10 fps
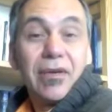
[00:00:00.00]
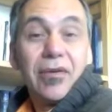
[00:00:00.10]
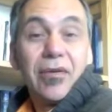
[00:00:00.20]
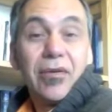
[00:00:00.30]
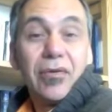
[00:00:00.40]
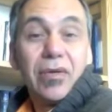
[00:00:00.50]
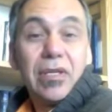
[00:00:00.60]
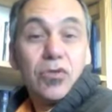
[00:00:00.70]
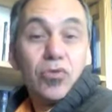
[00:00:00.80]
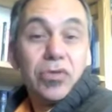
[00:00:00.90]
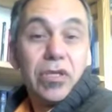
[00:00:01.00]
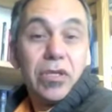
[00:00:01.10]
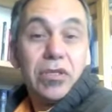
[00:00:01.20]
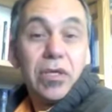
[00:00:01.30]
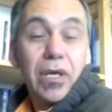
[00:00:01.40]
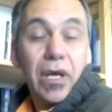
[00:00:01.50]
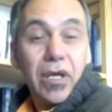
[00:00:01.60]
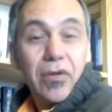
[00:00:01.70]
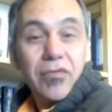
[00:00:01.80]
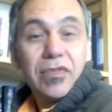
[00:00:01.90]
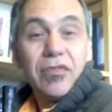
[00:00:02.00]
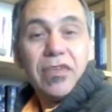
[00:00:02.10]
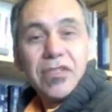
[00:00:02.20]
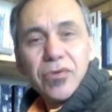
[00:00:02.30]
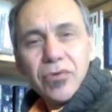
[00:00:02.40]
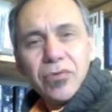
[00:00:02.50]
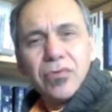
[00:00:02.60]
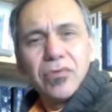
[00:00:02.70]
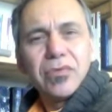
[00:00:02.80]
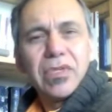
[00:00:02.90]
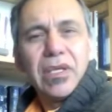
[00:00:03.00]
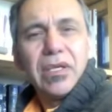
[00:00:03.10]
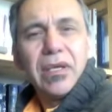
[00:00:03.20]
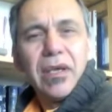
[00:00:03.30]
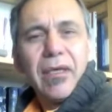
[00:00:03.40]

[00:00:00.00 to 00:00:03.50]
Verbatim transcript: Euh, ils ont des, rêves, des visions, des,